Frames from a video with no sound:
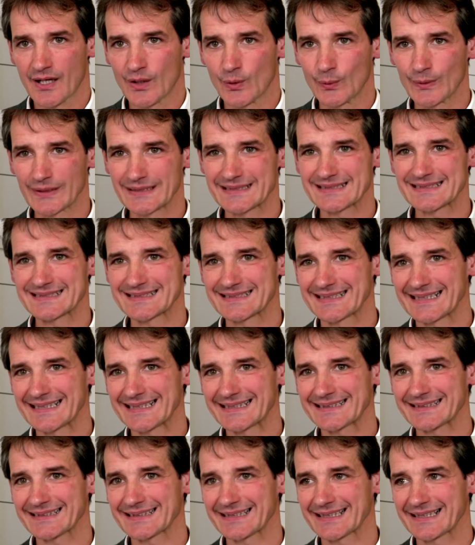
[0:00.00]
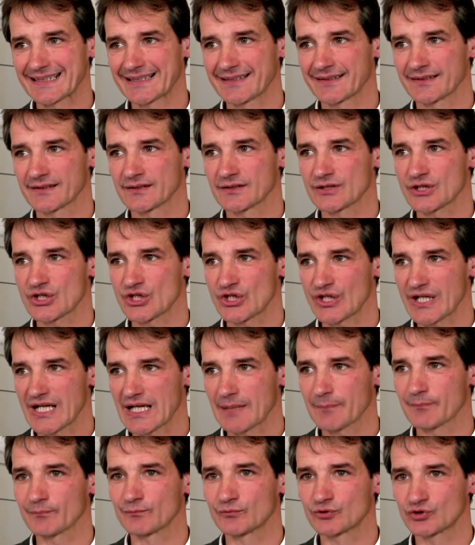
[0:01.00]
Ortszentren
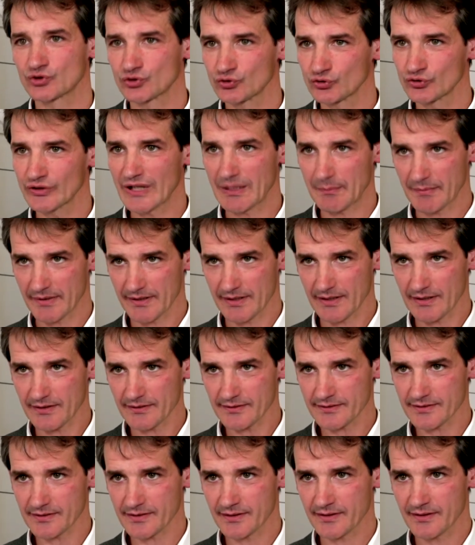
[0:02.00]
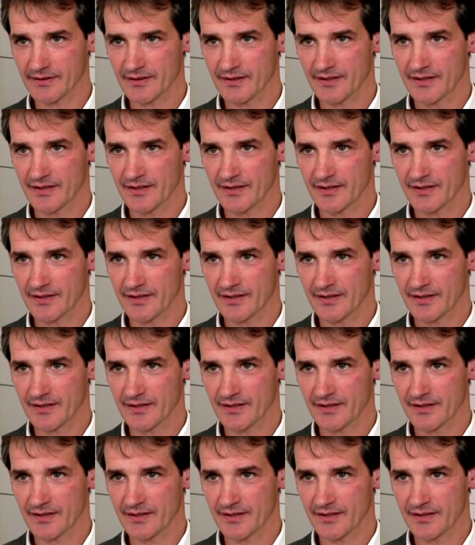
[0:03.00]
sterben zunehmend aus.